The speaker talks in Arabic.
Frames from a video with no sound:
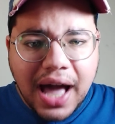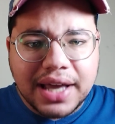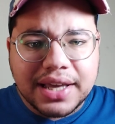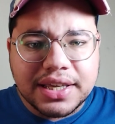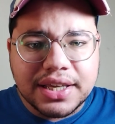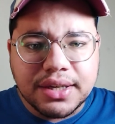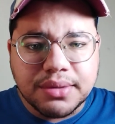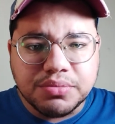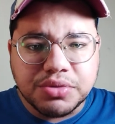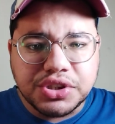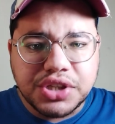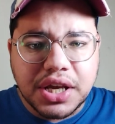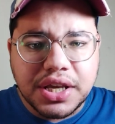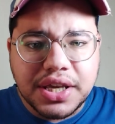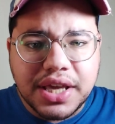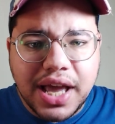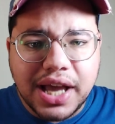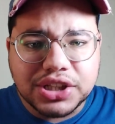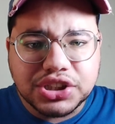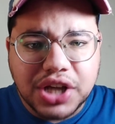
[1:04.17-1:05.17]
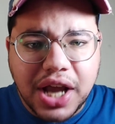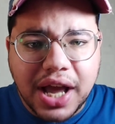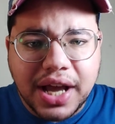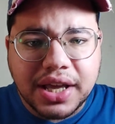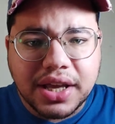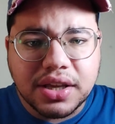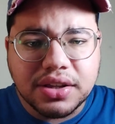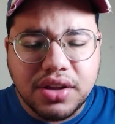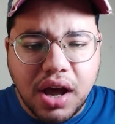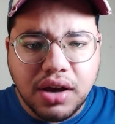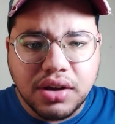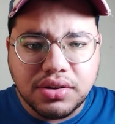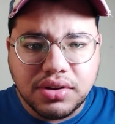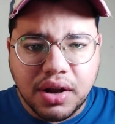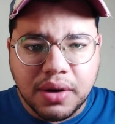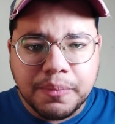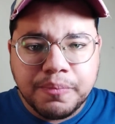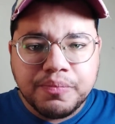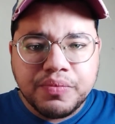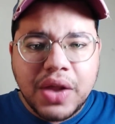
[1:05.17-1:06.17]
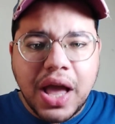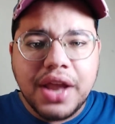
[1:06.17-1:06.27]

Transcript: حكيم زياش أكد أيضا